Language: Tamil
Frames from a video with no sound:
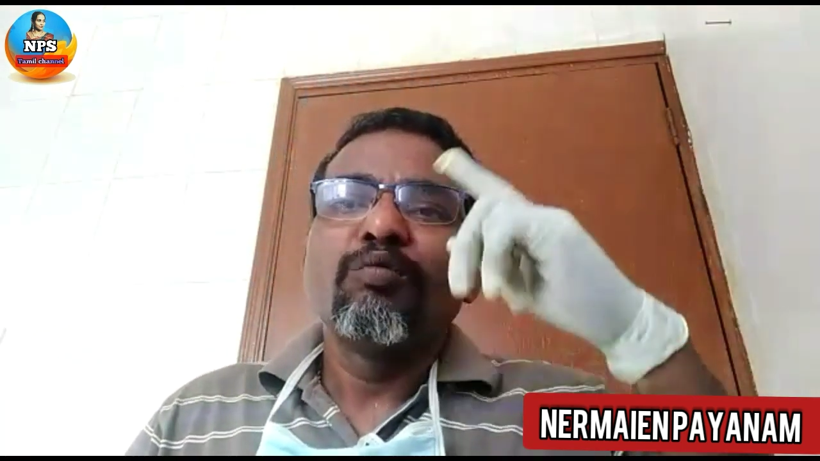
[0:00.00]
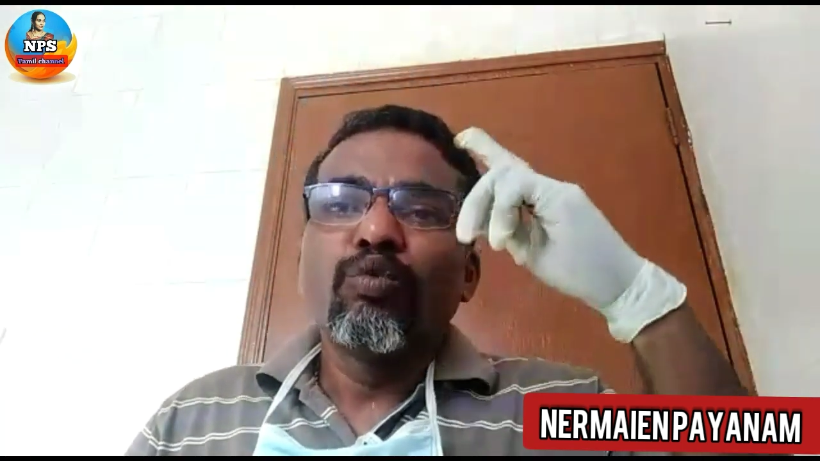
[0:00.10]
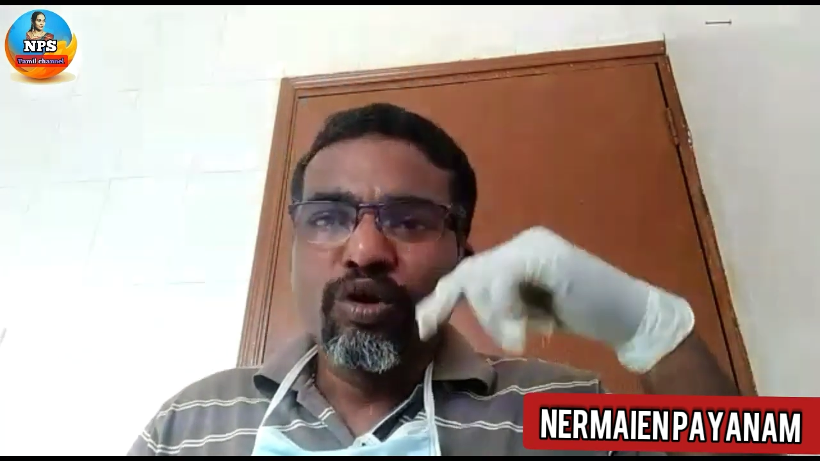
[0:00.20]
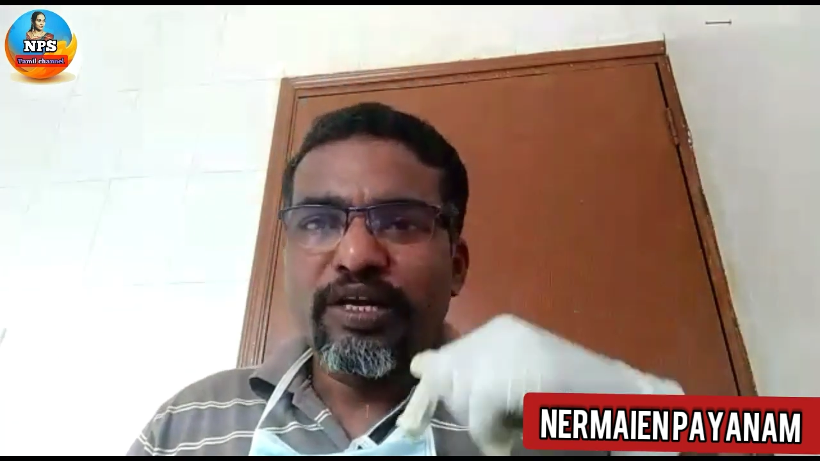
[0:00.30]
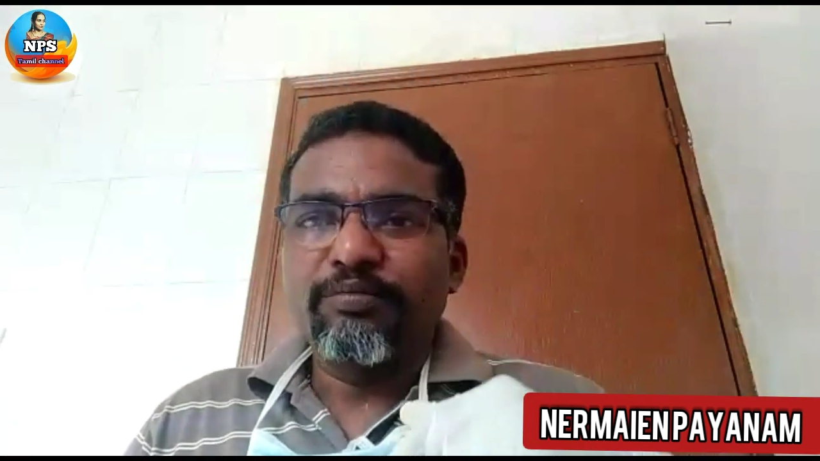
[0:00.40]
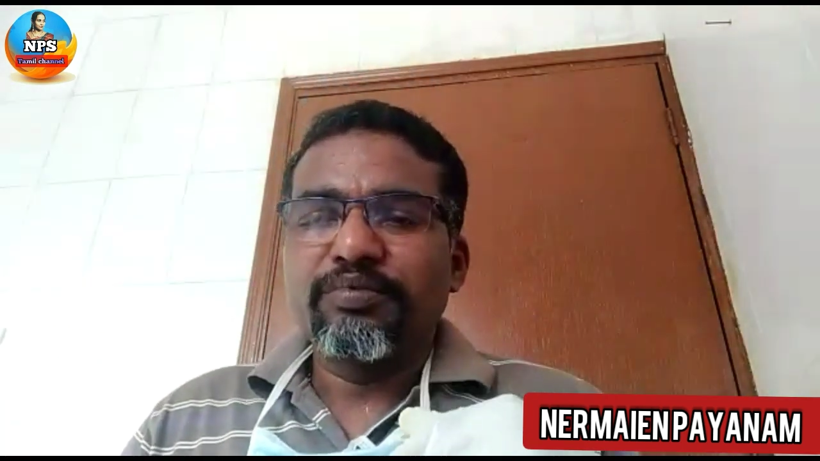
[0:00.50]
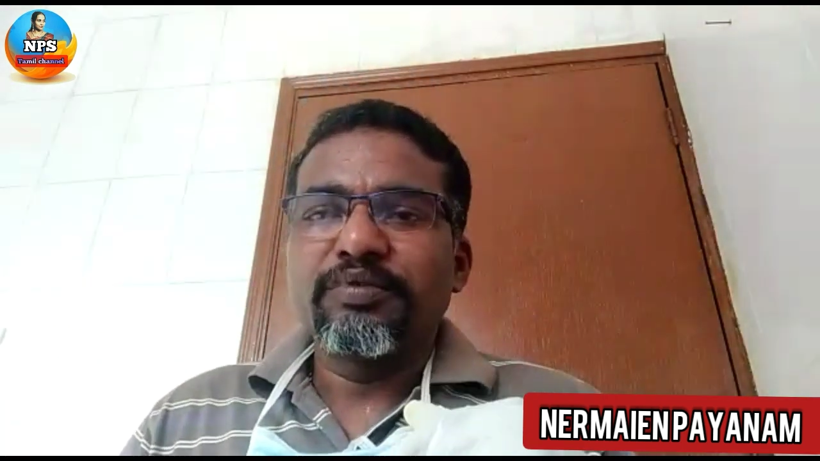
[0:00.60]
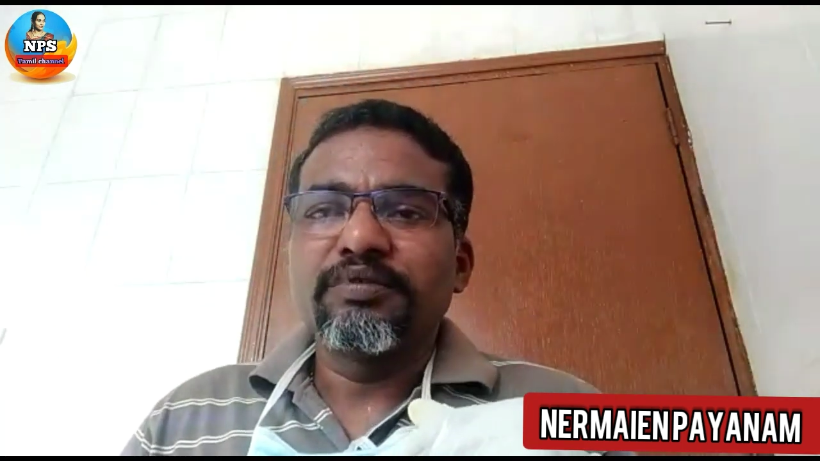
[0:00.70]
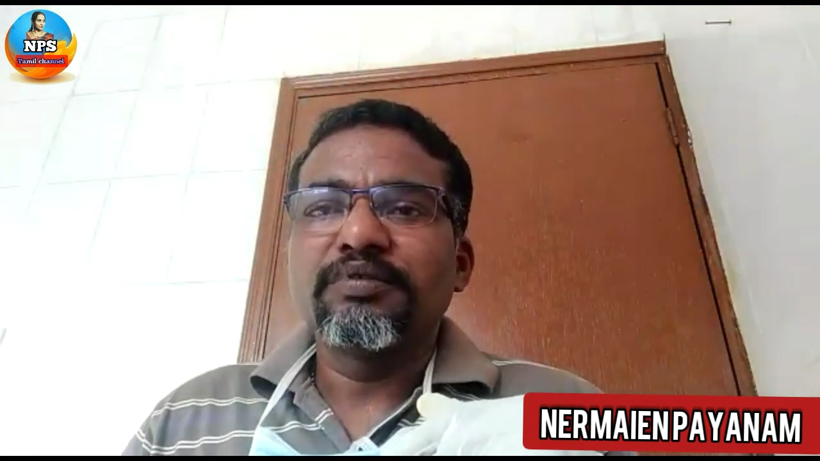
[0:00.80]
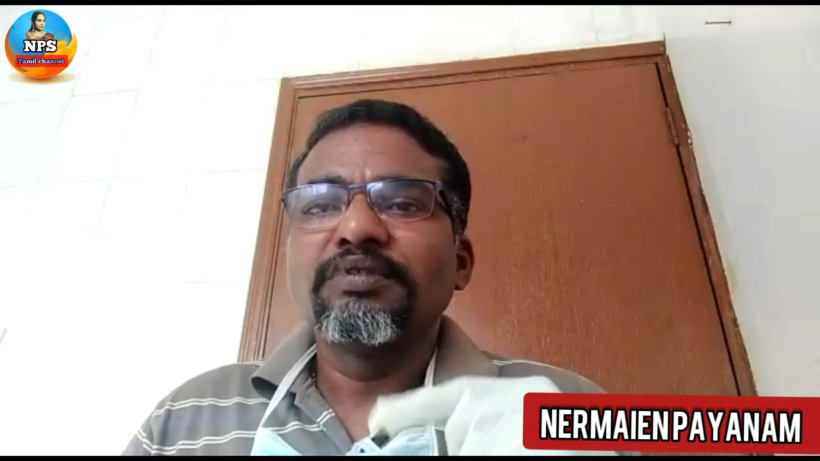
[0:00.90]
மூக்கடைப்பு
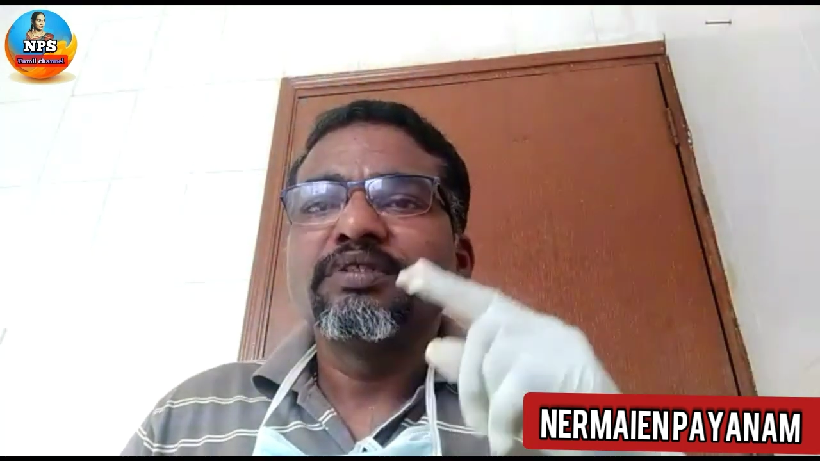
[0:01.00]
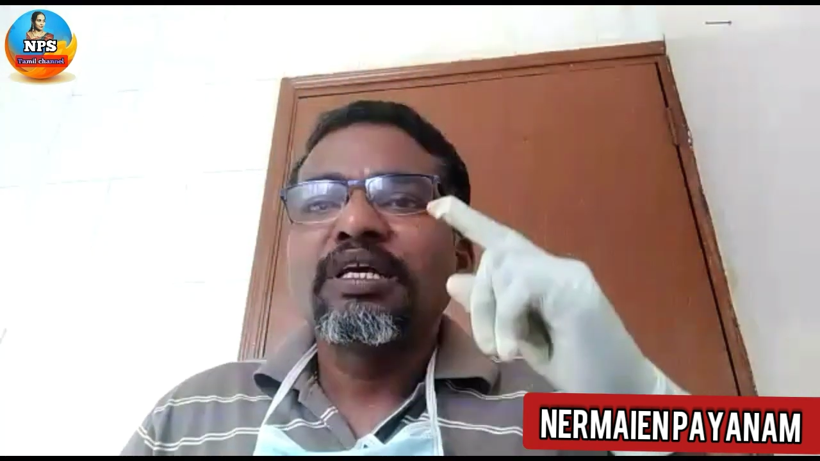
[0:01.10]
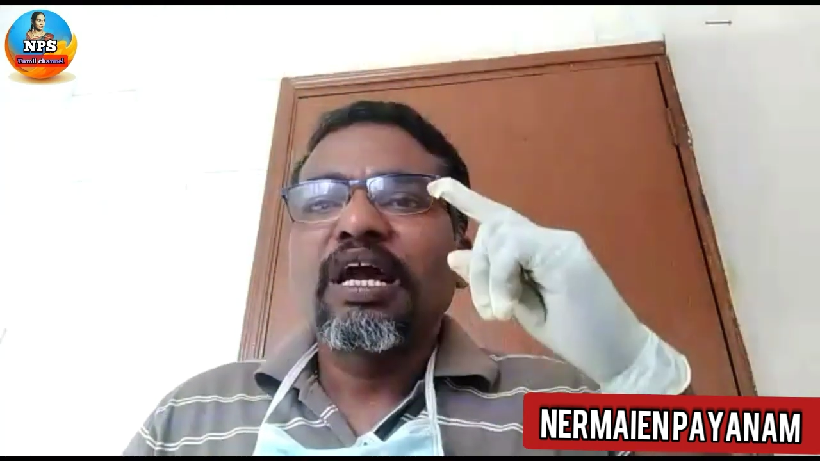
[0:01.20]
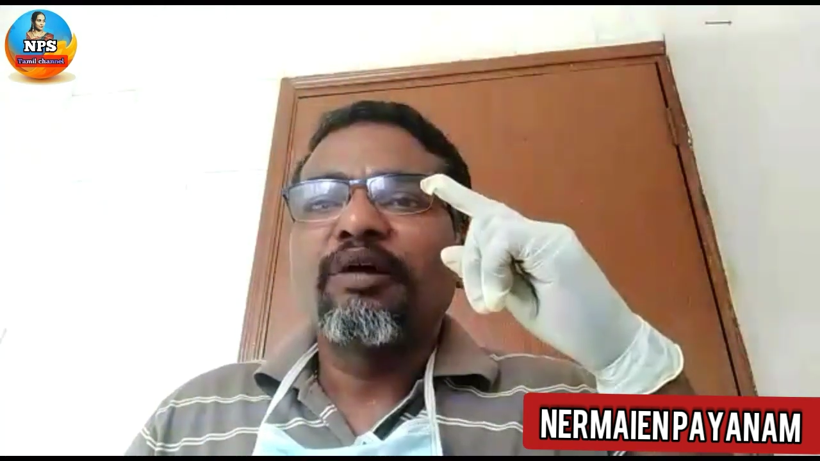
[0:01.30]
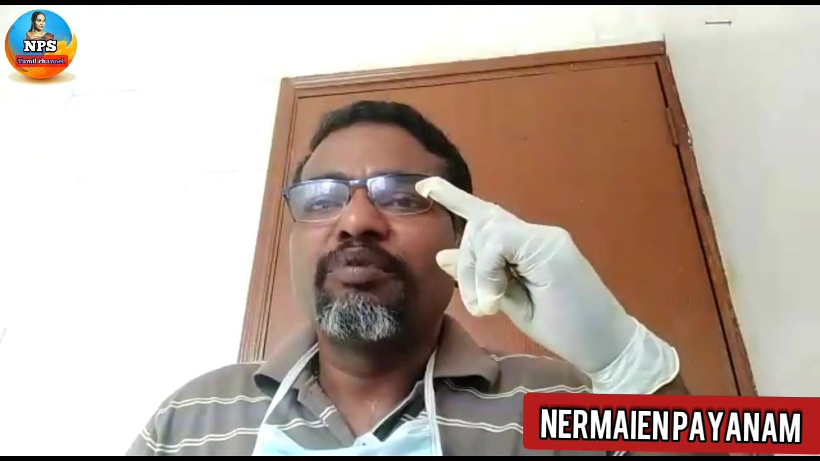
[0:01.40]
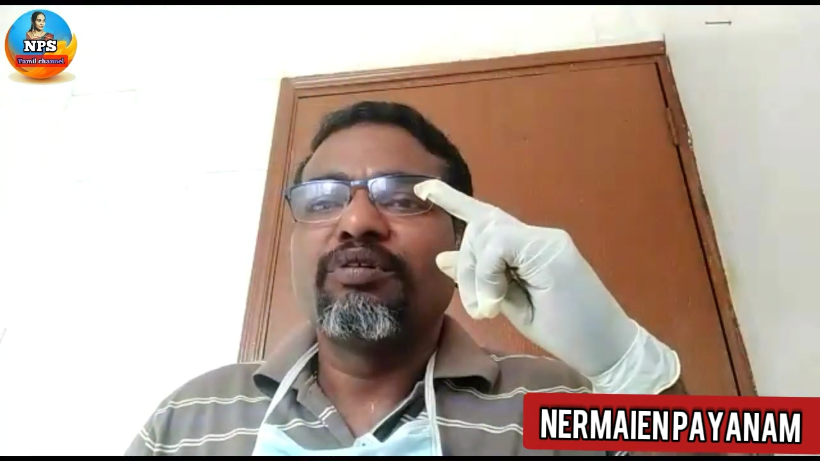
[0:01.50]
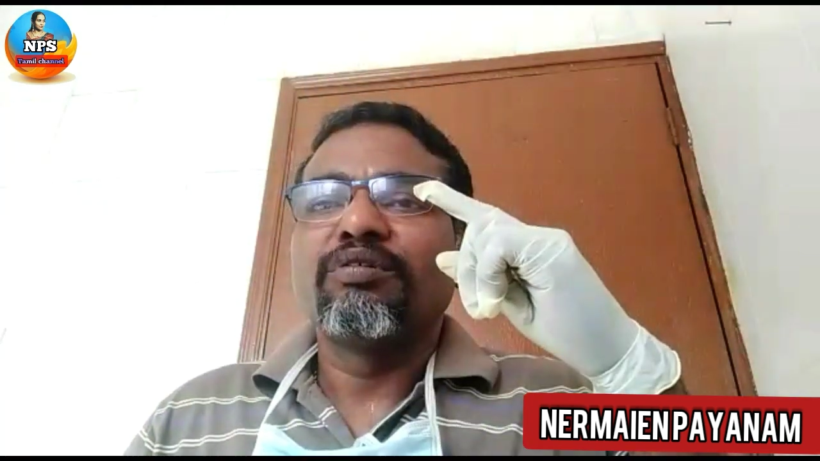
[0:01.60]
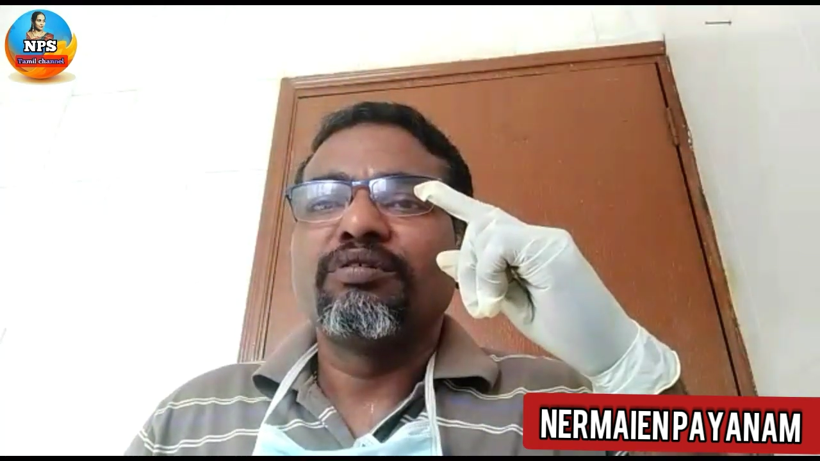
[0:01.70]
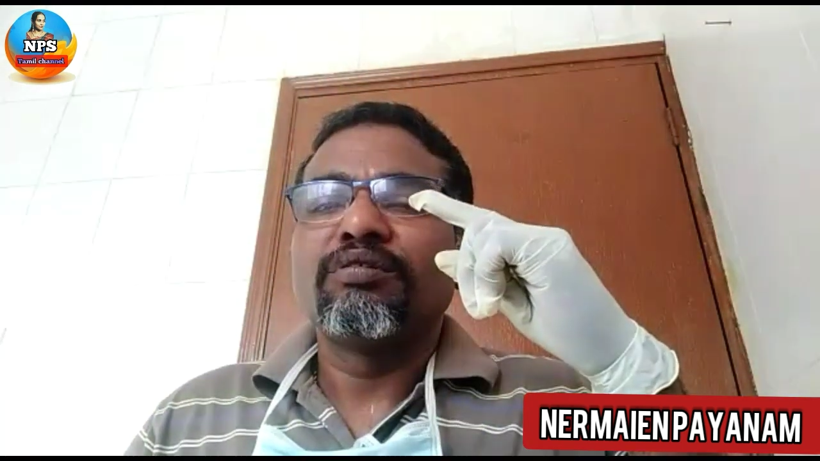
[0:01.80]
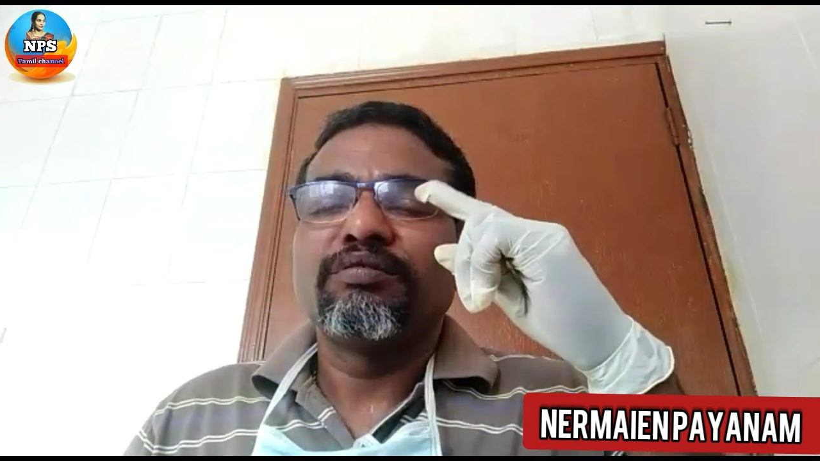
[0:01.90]
அப்புறம்